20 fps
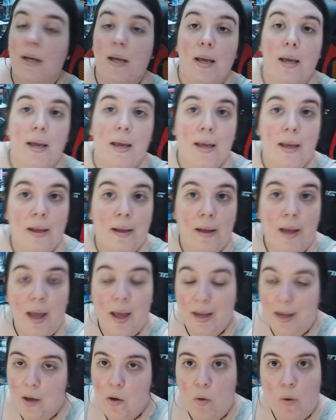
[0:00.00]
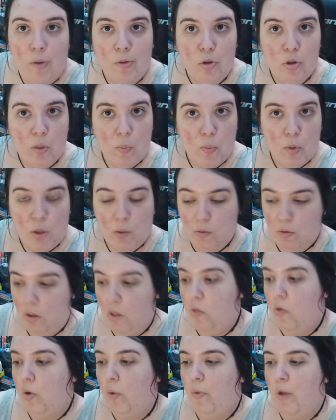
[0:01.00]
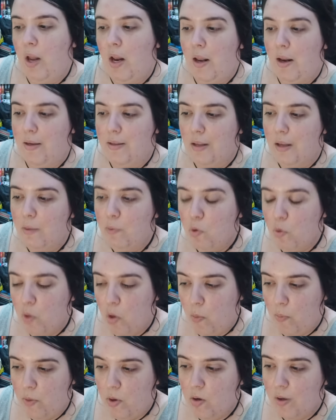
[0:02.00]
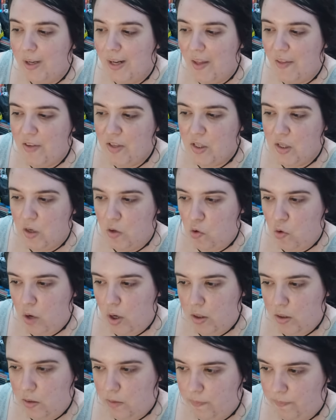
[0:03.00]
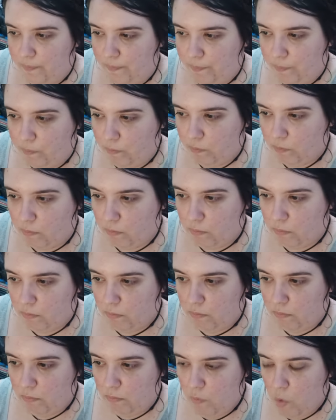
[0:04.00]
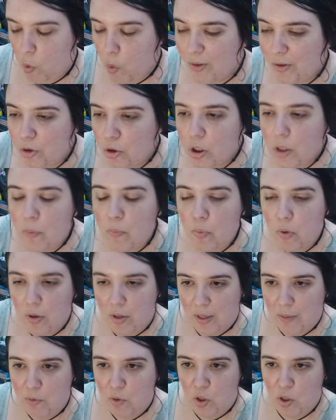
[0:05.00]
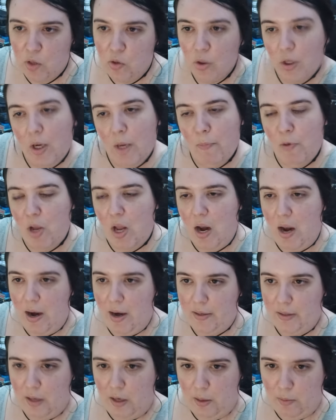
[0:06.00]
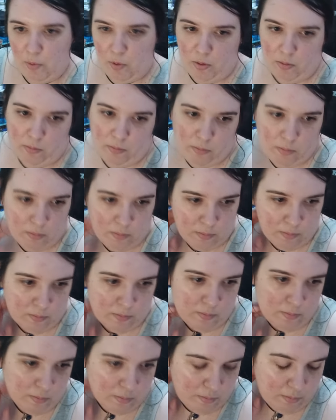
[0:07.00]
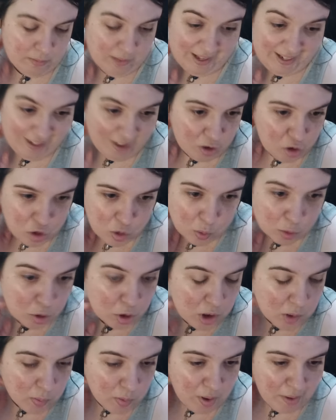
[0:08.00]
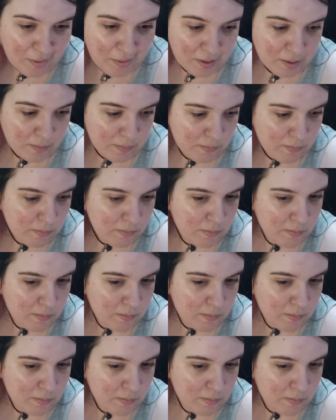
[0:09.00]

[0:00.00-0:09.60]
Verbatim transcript: Eh, es que ¿cuánto tiempo llevo diciendo que voy a leer este libro? Dios mío, criadas y señoras. ¿Cuánto tiempo llevo diciendo que voy a leer este libro? Es que yo no sé cuánto tiempo hace.